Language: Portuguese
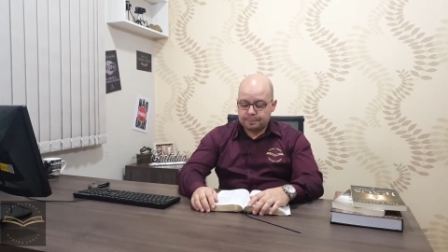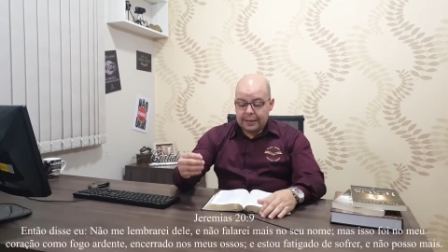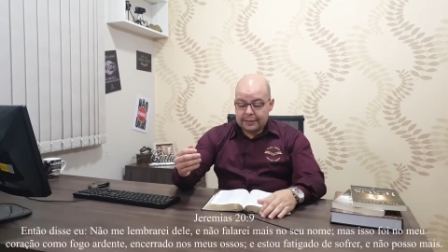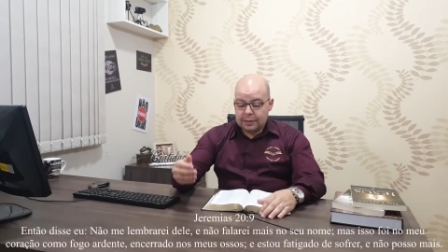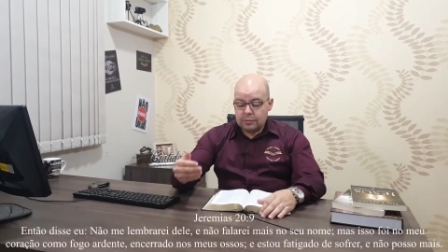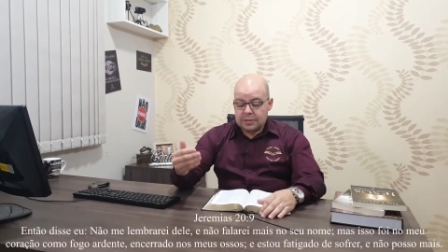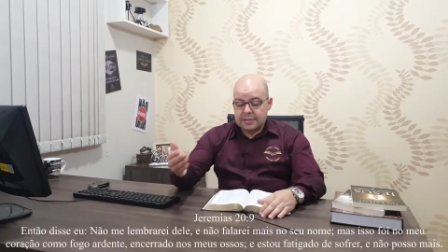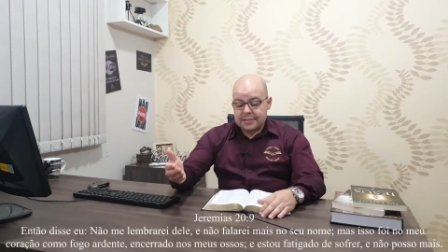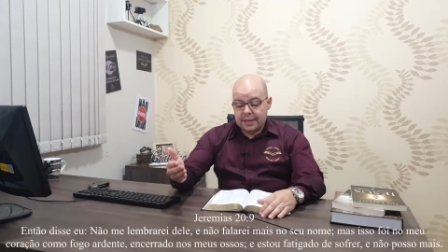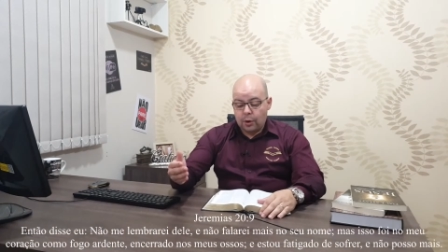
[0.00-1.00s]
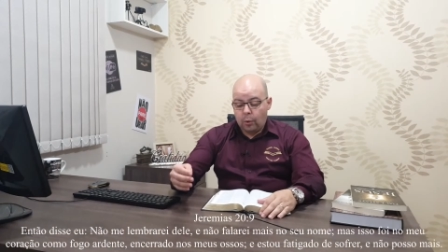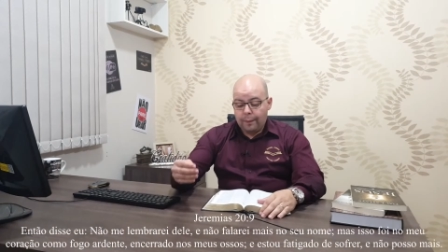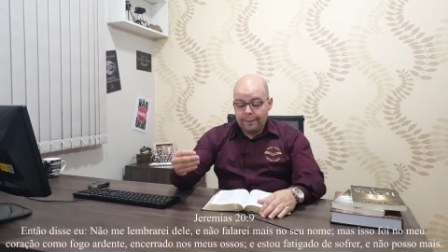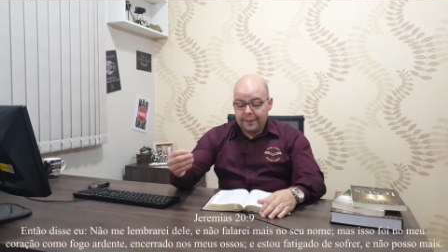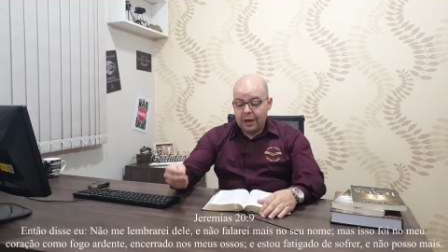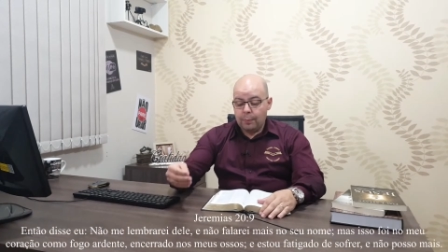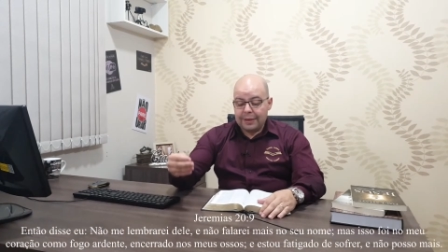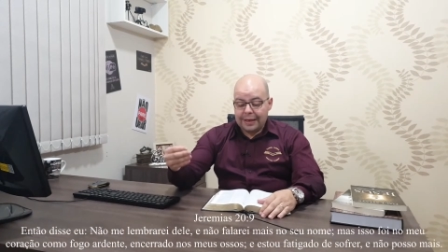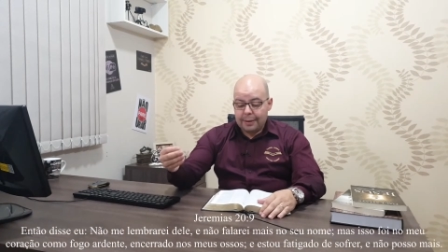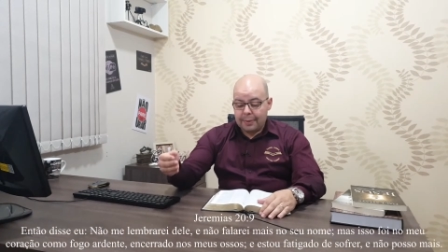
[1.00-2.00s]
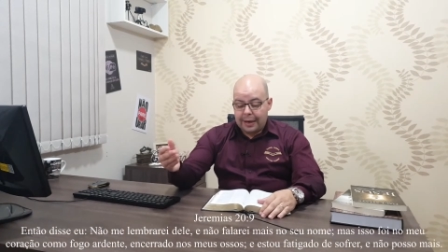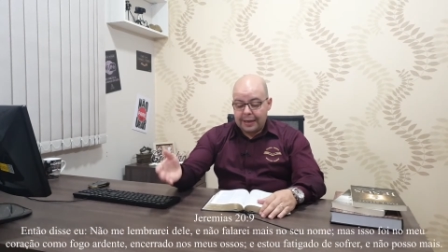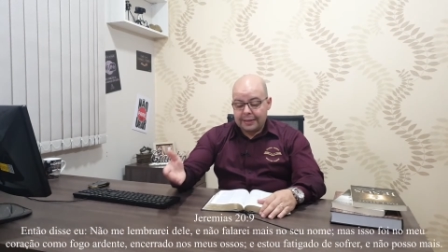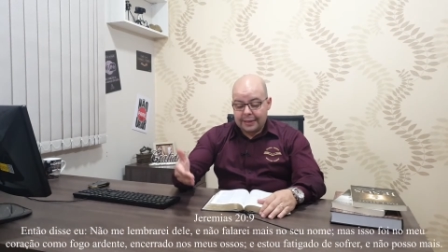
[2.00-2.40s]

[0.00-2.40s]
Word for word: Então disse eu: Não me lembrarei